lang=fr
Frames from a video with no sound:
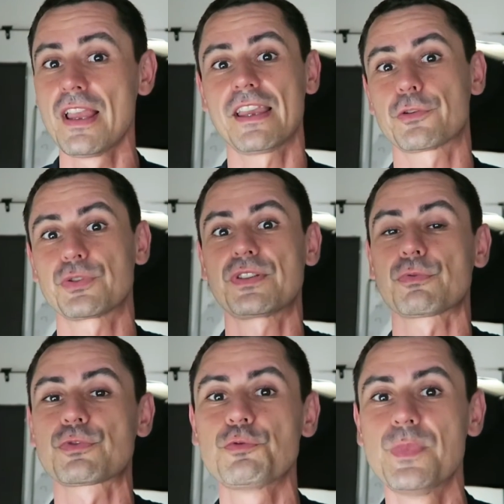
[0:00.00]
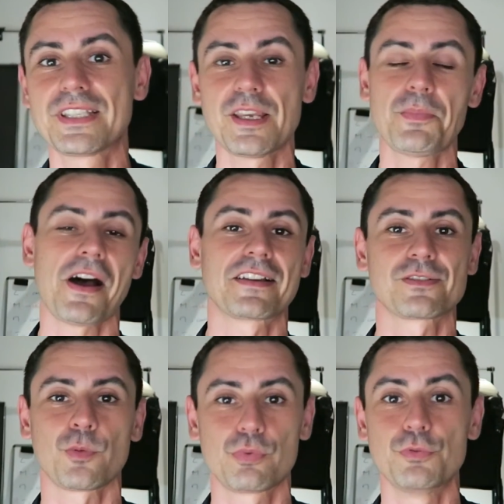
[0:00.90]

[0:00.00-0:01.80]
et que si on soumettait, par exemple,